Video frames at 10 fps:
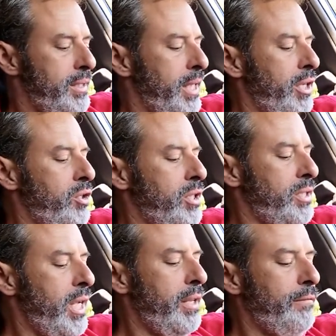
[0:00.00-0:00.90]
Si ellos
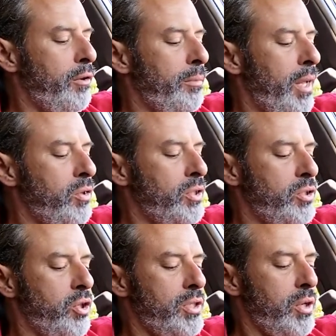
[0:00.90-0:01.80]
están
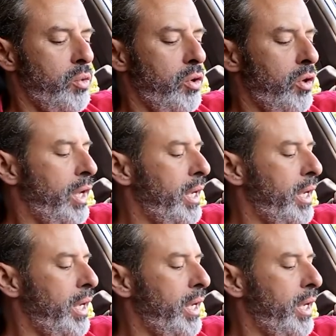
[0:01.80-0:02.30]
informados, estoy seguro